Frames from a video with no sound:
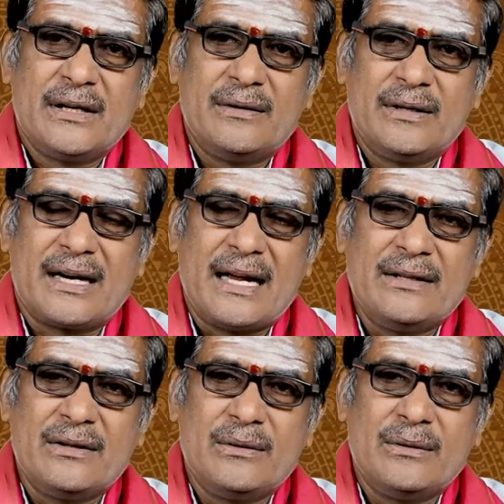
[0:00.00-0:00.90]
కాబట్టి
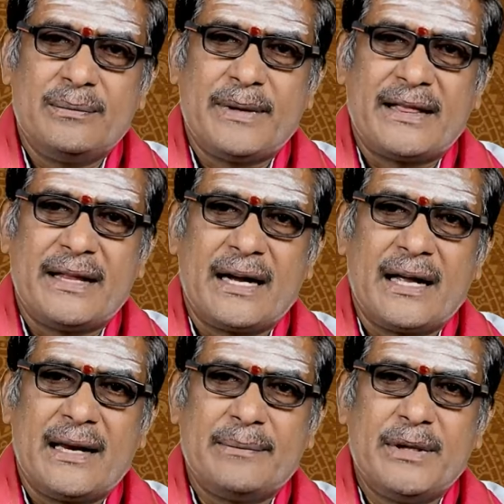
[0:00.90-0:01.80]
రైతులు పెద్దగా
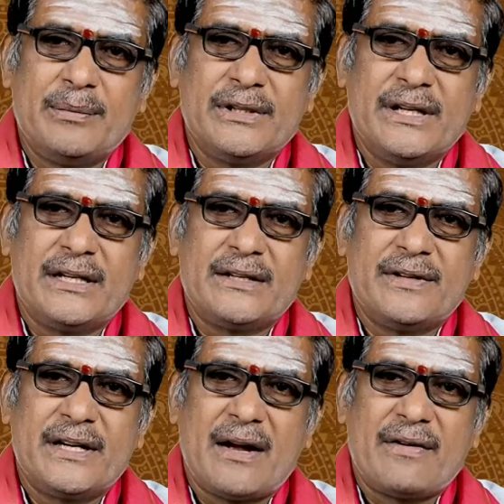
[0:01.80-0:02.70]
లబ్ధి
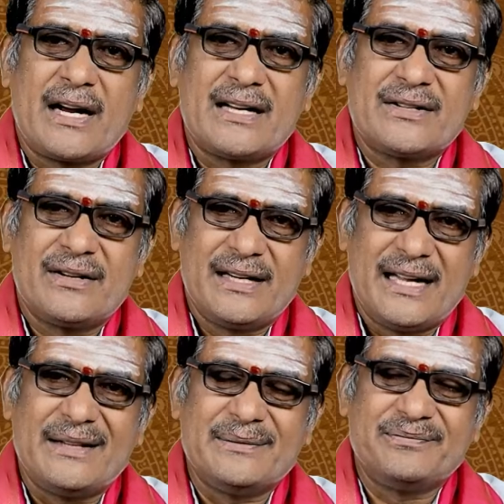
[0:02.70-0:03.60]
పొందేటటువంటి అవకాశం
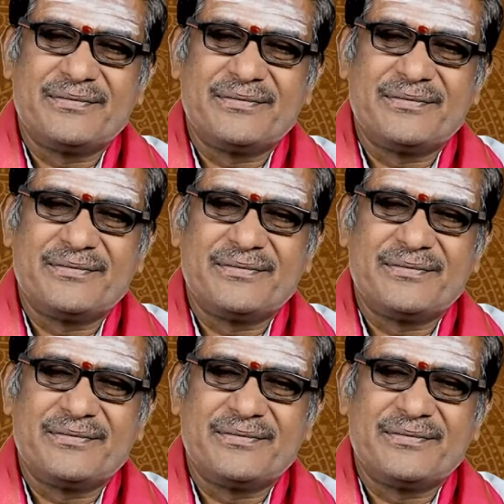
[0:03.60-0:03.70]
లేదు